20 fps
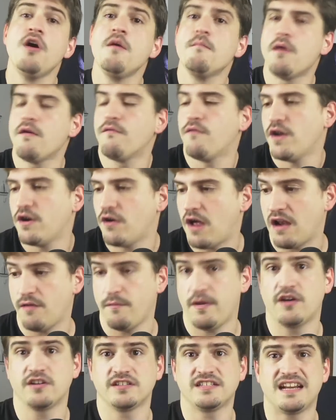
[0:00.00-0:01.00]
Pues bueno, a lo
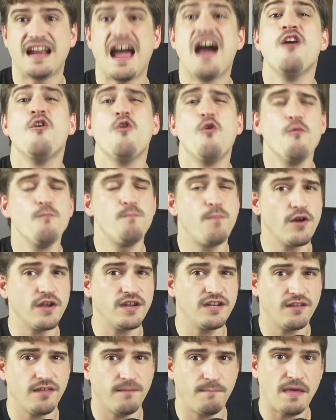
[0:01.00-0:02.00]
mejor será un
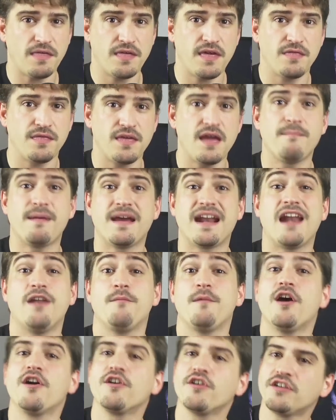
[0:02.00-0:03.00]
poquito de paciencia para a lo
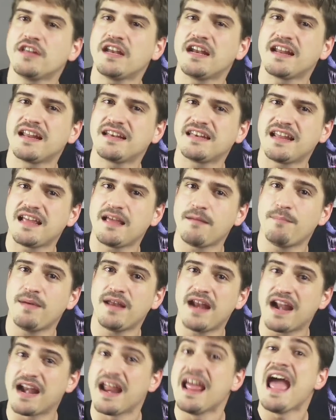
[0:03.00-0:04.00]
mejor no tener que
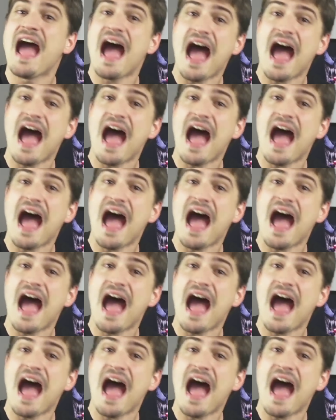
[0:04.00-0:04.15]
esperar